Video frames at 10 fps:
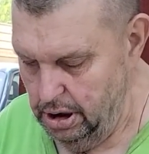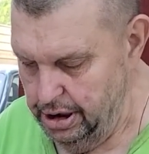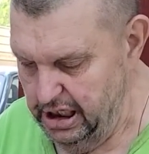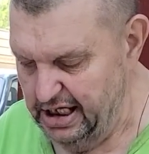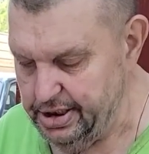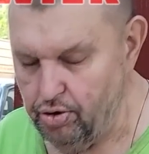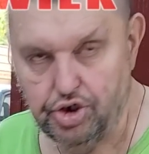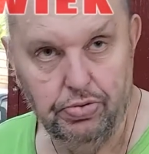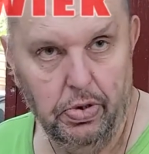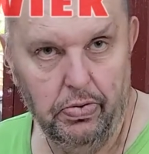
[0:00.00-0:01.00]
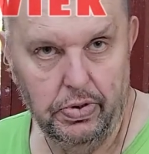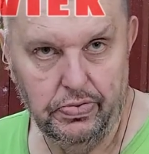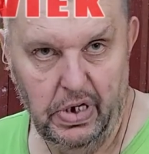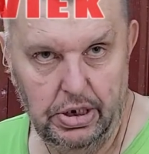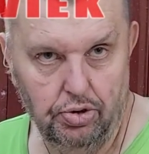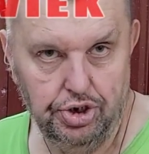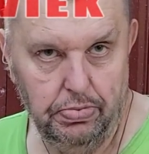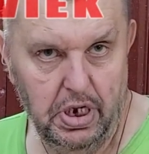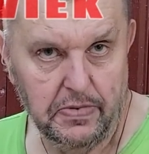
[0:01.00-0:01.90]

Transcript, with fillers: Jacek otrzymał wezwanie od ciebie.